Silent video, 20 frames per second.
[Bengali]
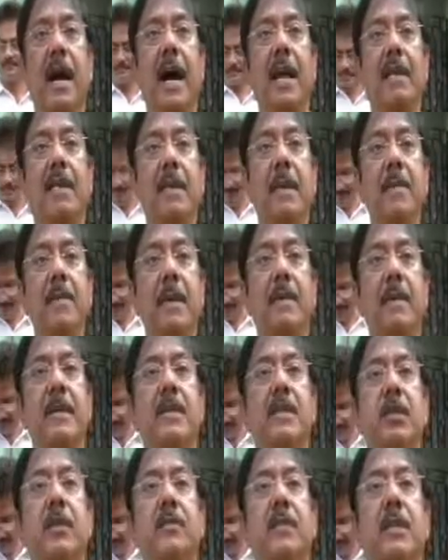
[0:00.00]
আর চিফ
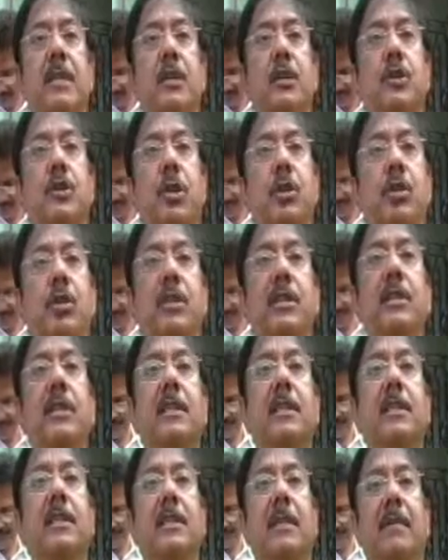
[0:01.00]
নির্বাচন কমিশনারকে যত চিঠি
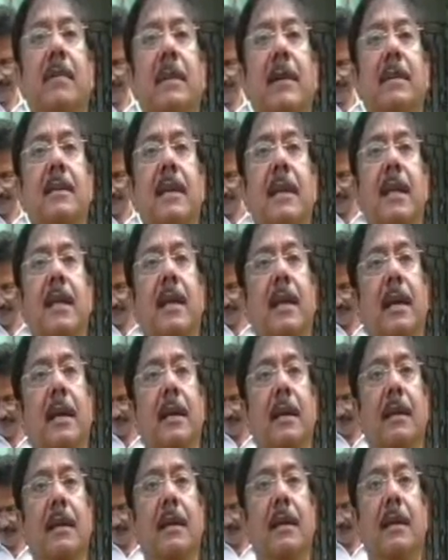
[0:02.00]
দিয়েছি আমরা জেলা থেকে
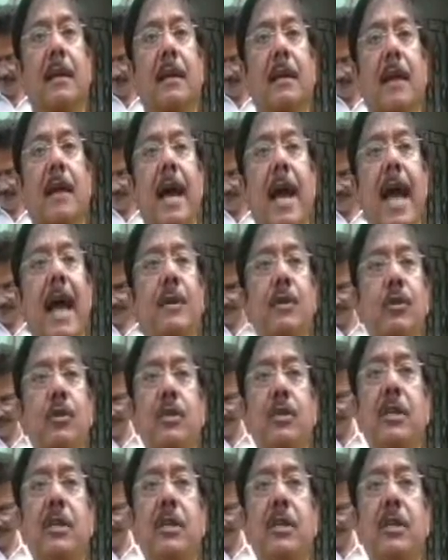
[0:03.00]
একশো